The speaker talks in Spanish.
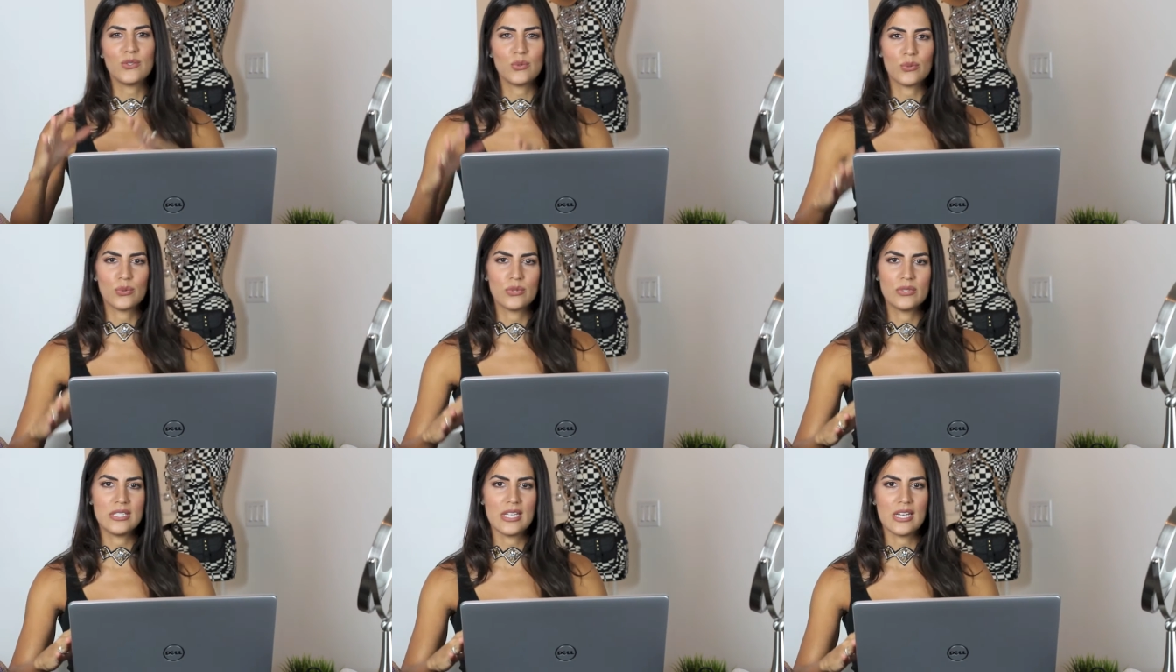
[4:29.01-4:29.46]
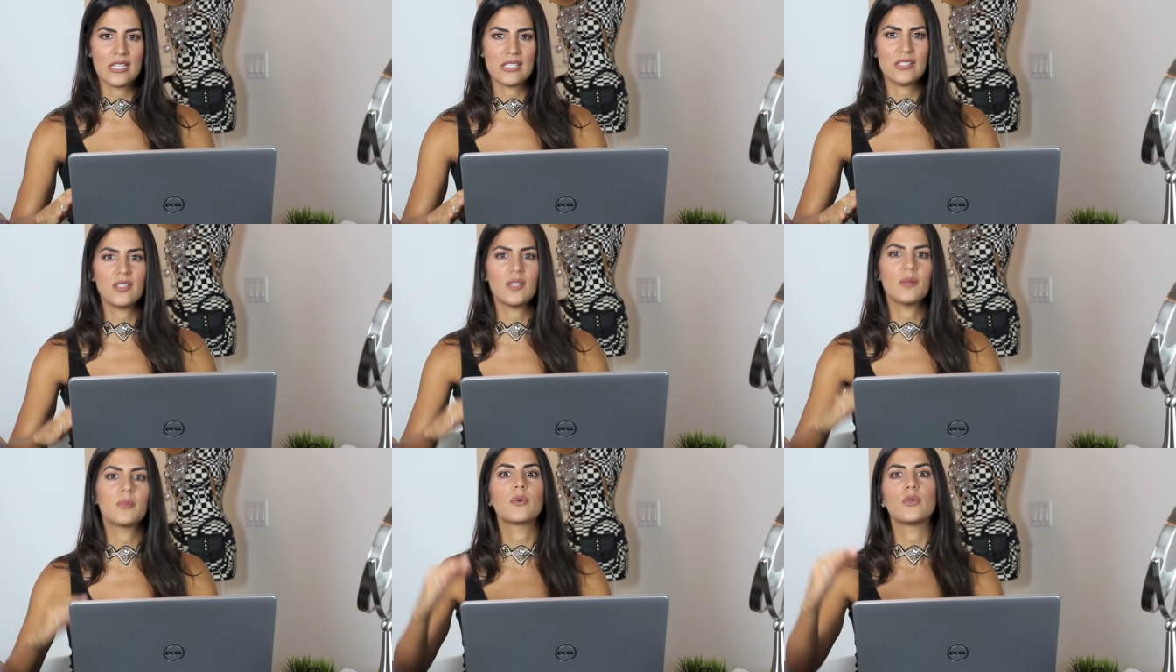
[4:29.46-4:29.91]
tu
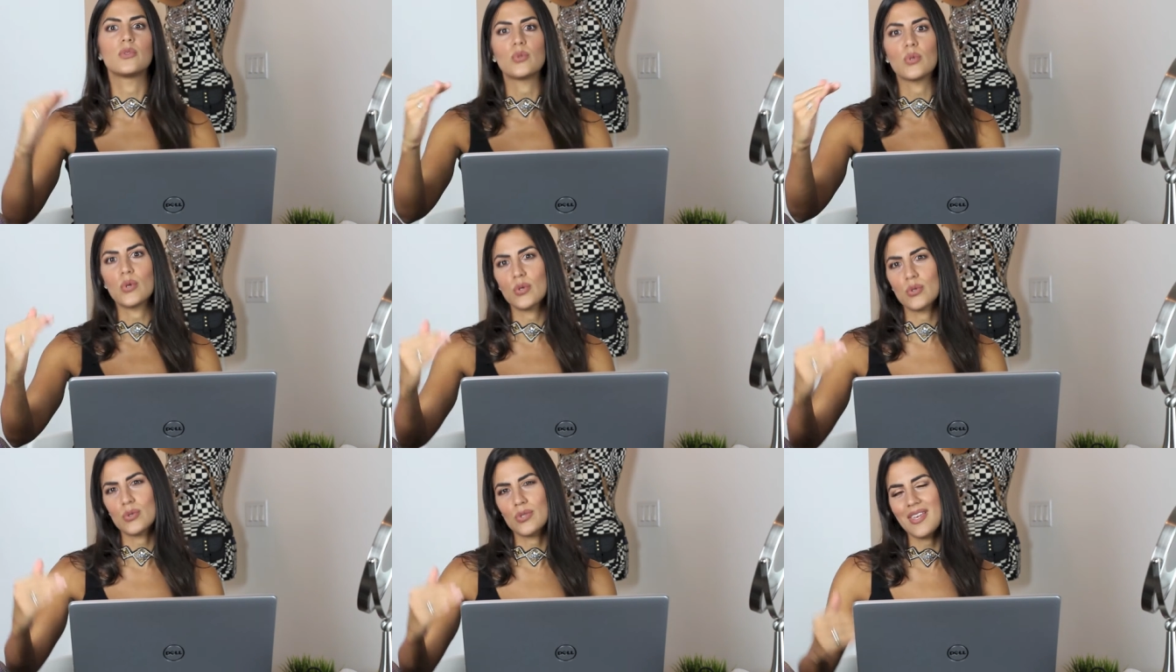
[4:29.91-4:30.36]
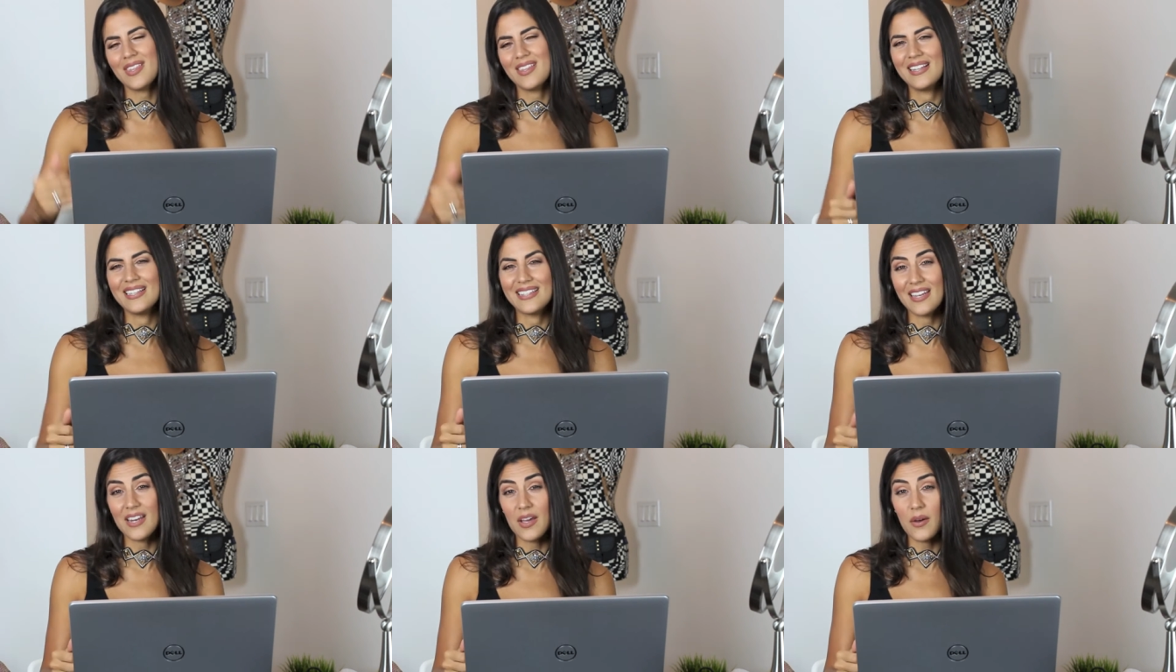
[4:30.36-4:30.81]
desktop con tus cosas
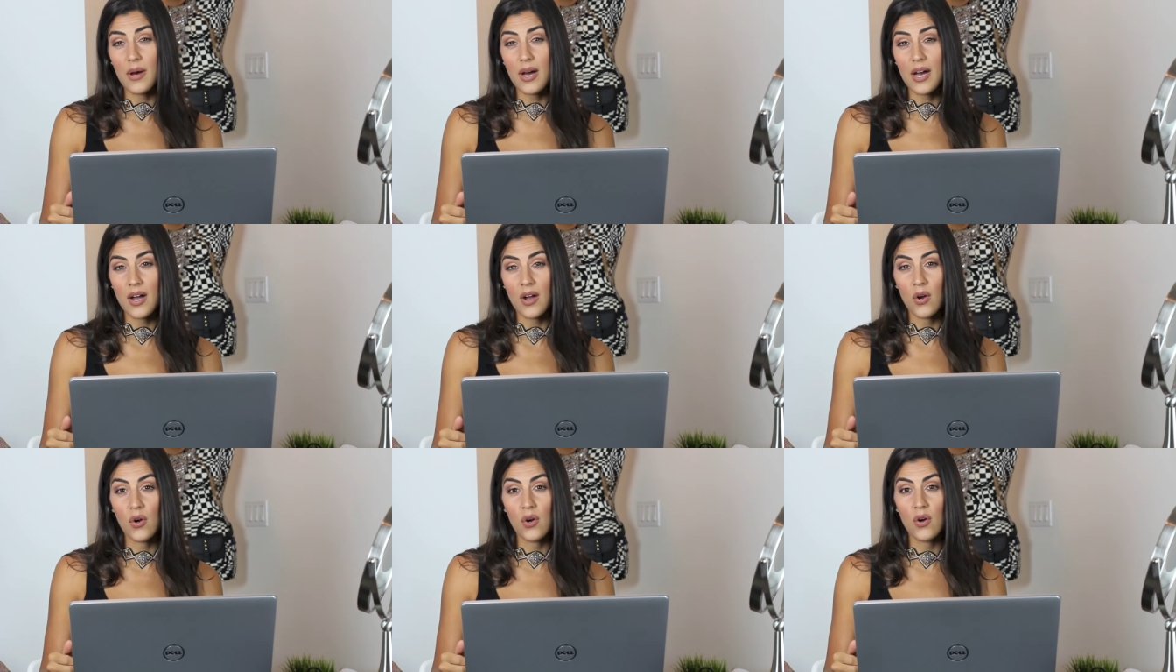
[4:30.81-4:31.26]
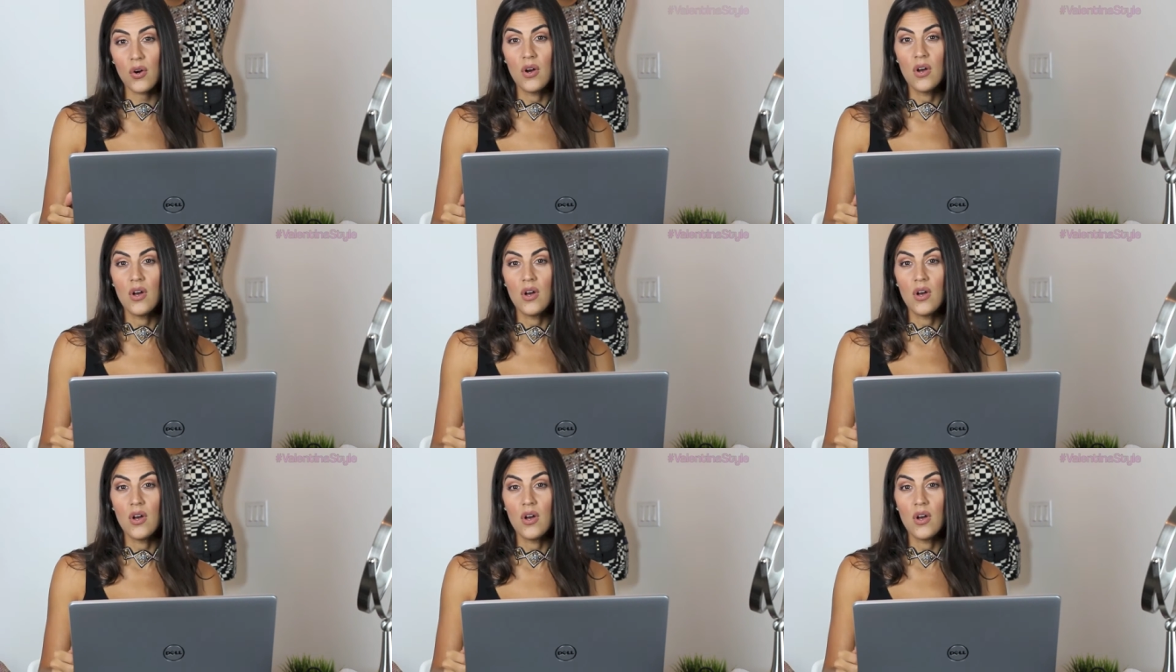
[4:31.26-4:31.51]
del trabajo